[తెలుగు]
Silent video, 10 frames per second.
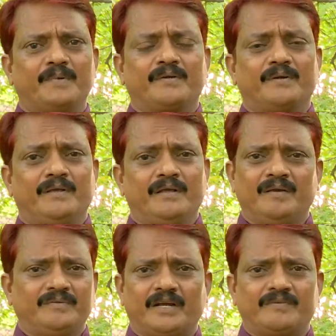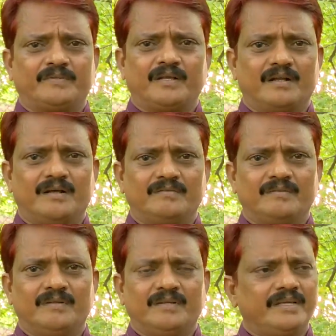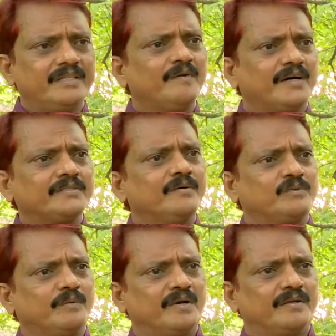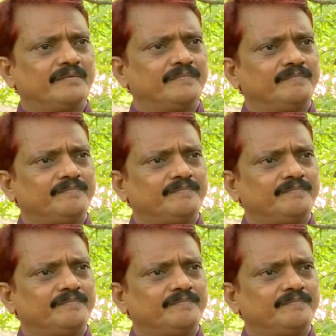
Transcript: ఎప్పటికీ శాశ్వతం కాదు ఇది వాస్తవం సోమ్ గారు